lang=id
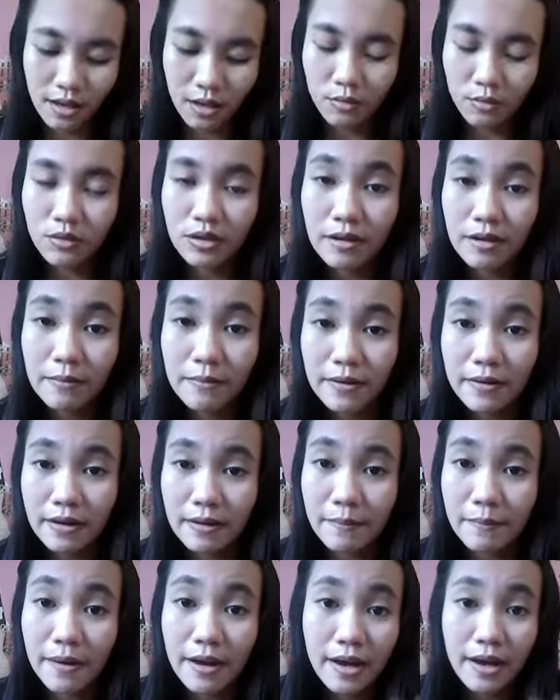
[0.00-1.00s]
aku nggak
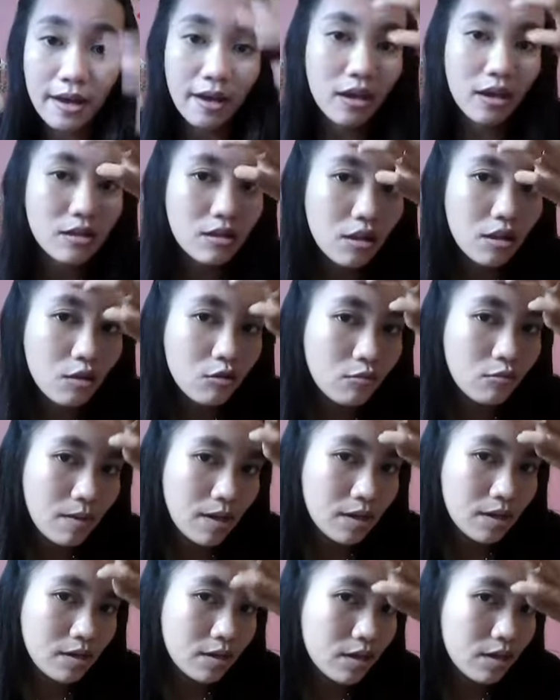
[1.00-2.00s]
pernah pakai yang terlalu
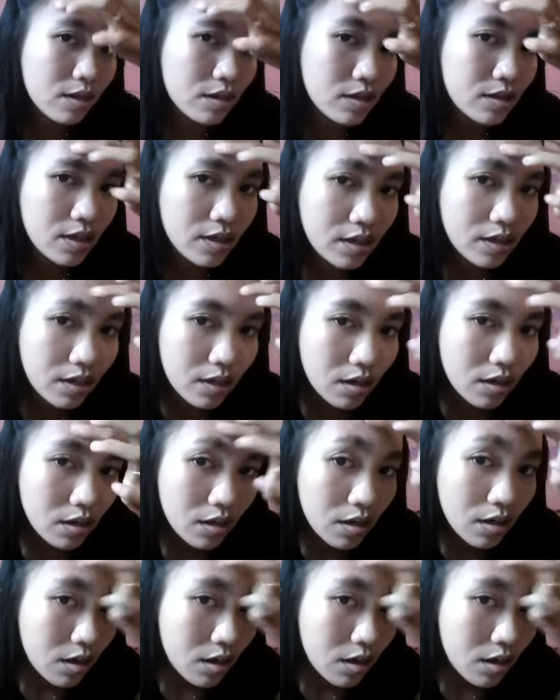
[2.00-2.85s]
banyak jadi